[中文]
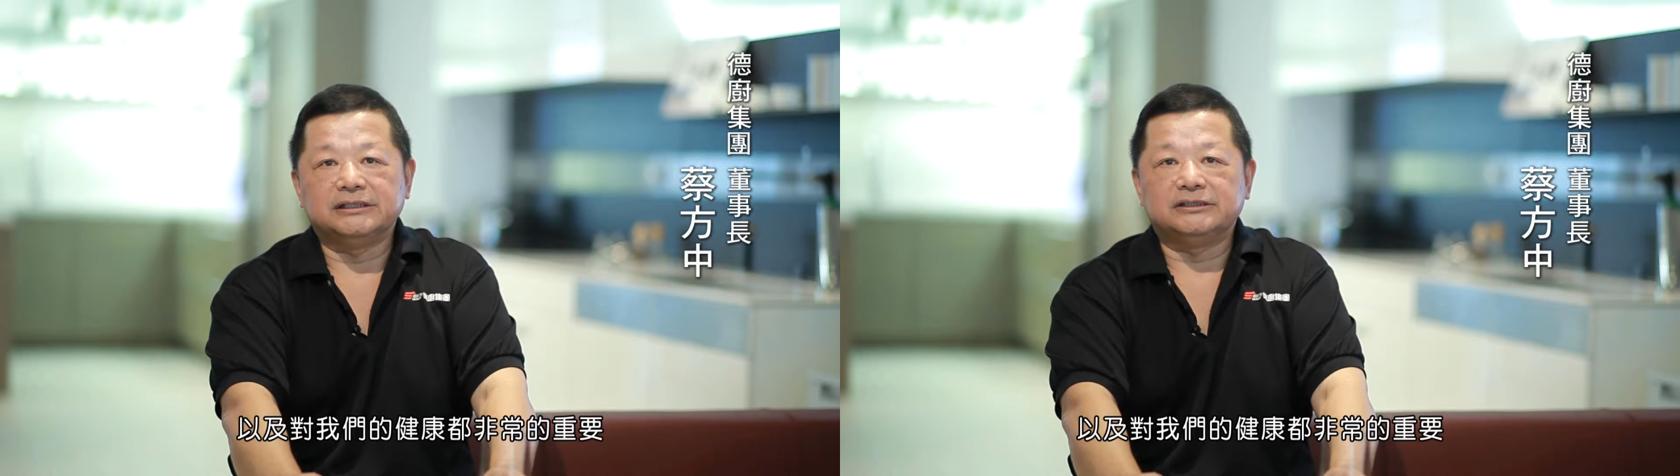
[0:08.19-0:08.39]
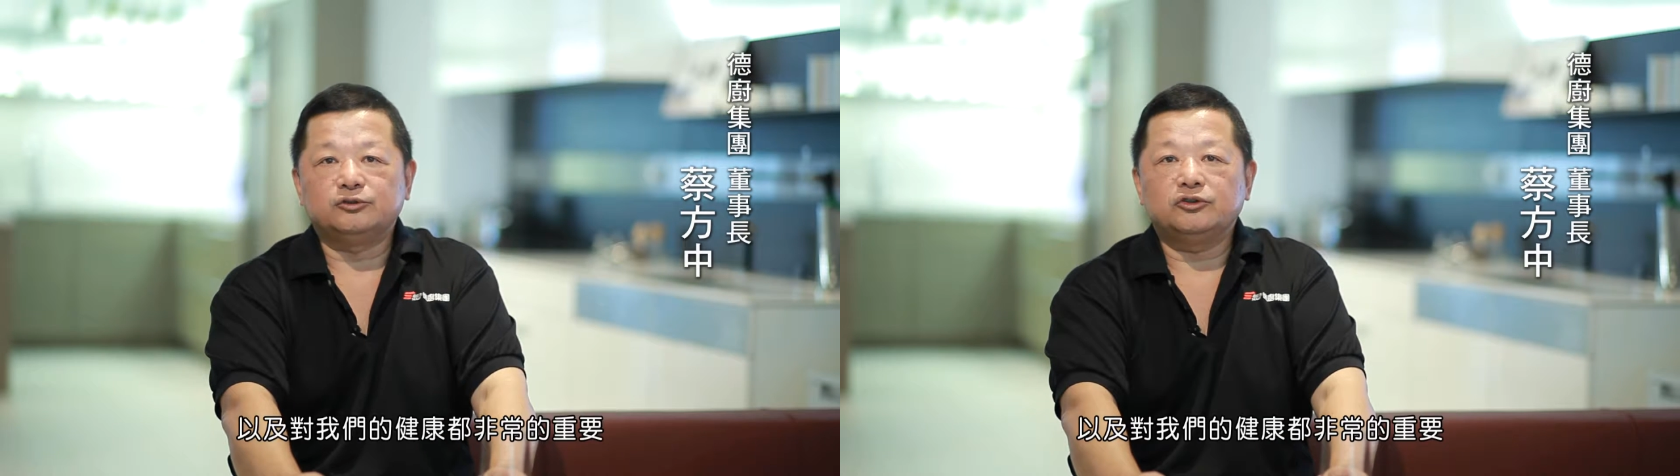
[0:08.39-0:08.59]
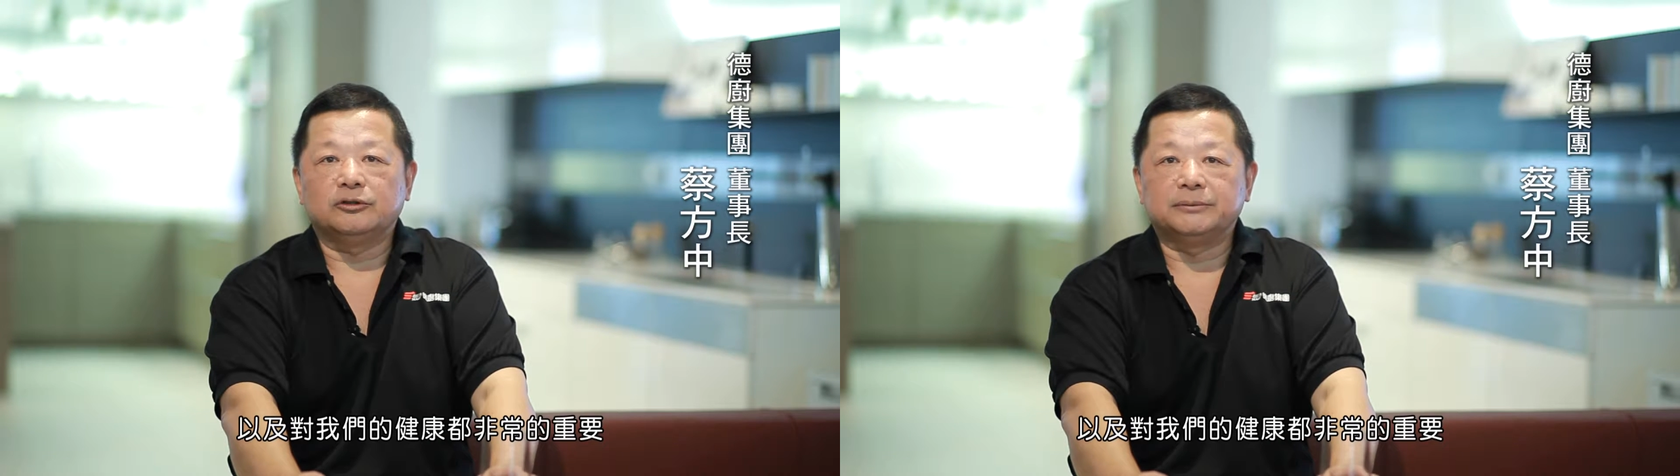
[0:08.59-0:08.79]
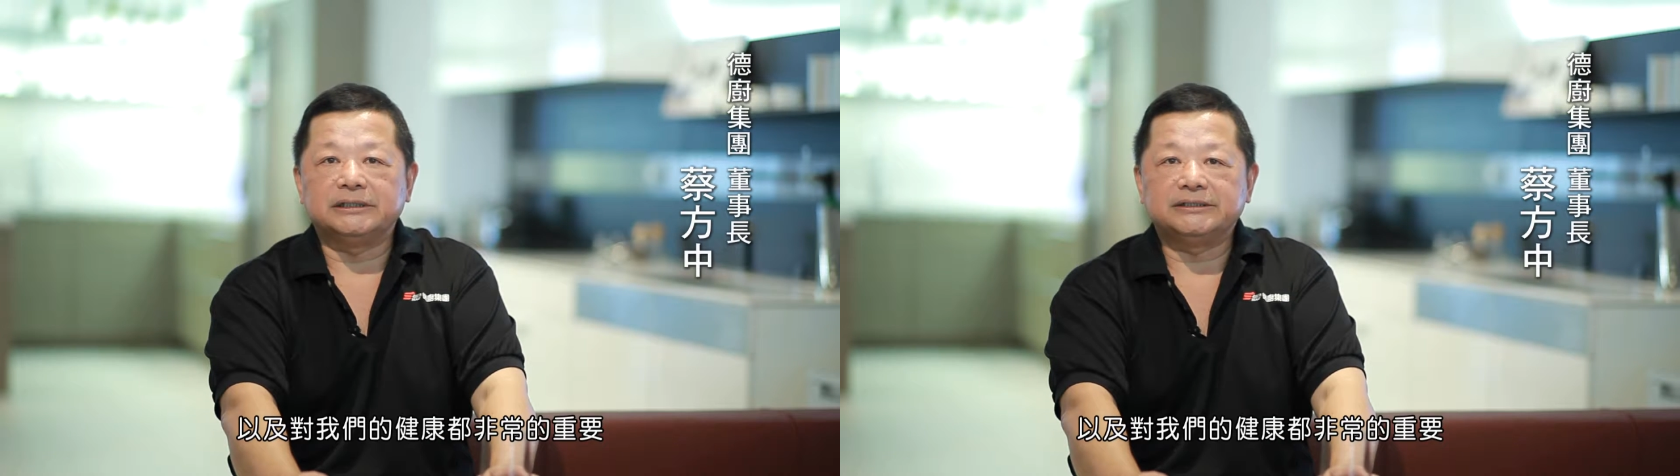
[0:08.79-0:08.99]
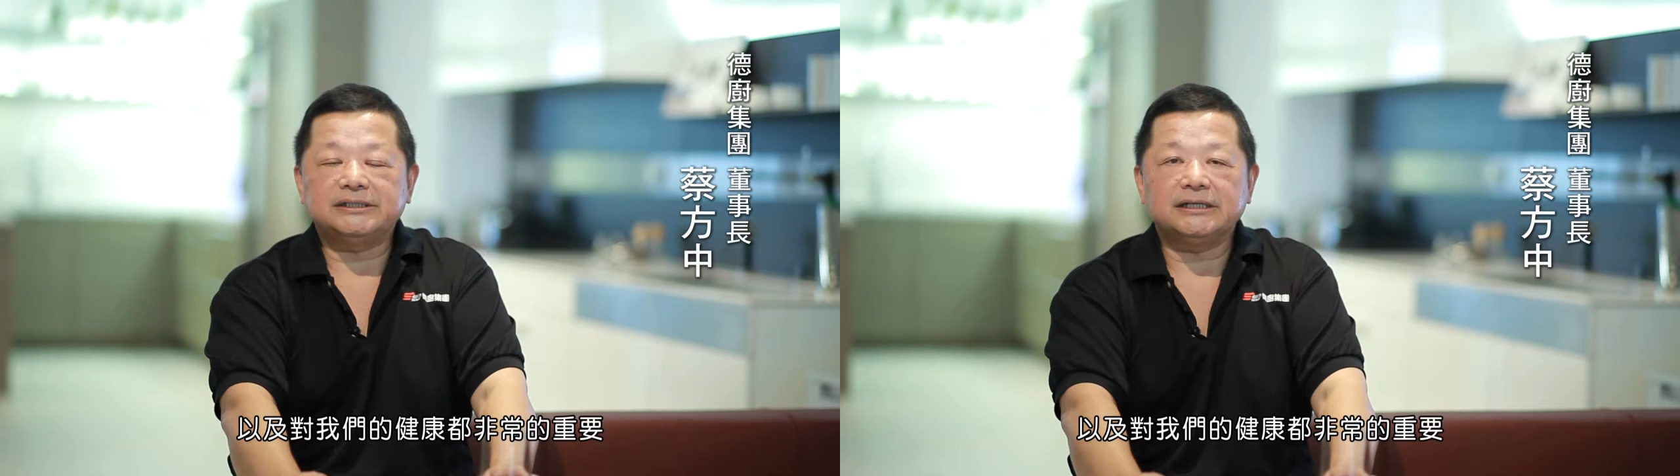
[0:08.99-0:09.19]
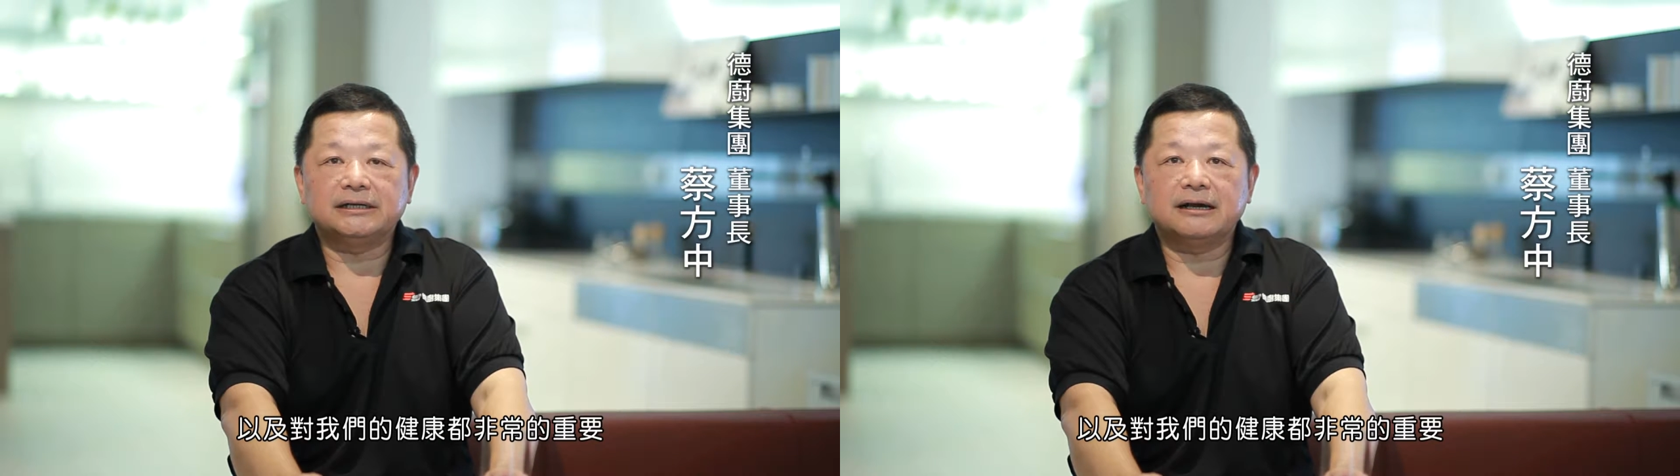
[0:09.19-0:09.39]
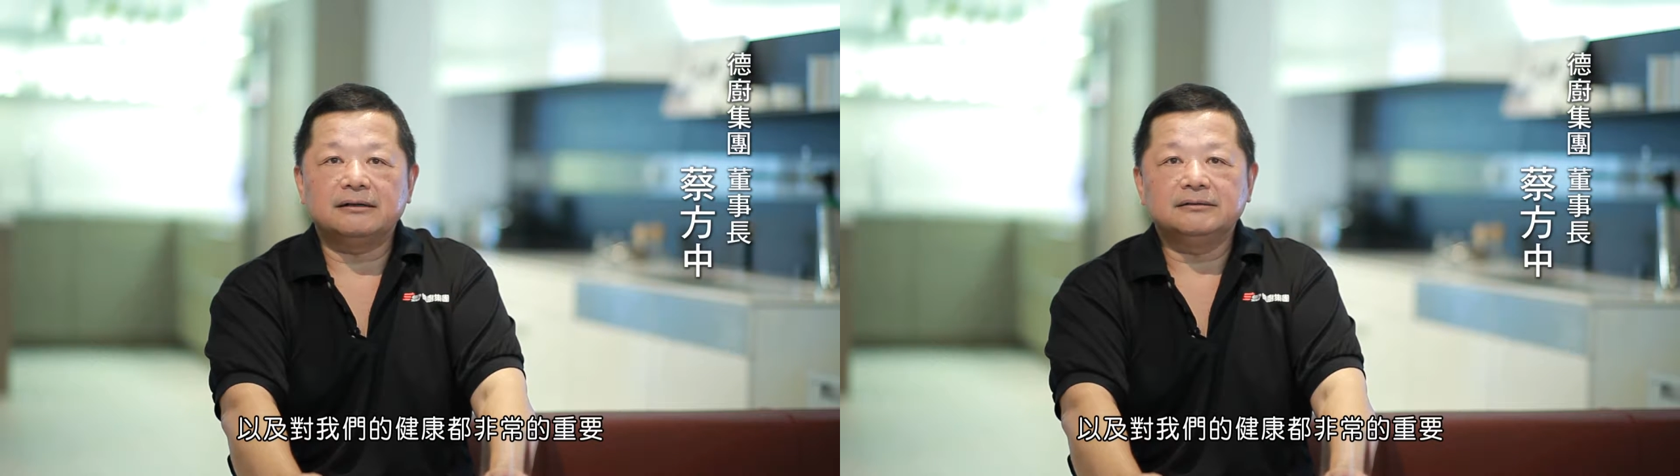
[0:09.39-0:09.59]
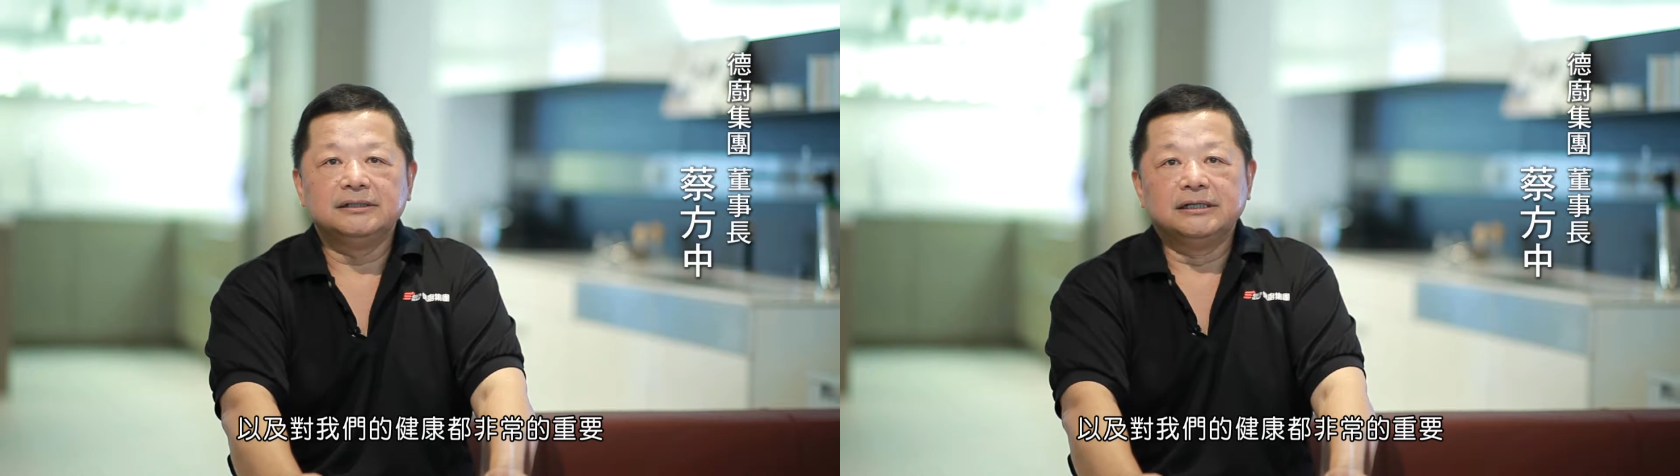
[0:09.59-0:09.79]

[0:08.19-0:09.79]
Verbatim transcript: 以及对我们的健康，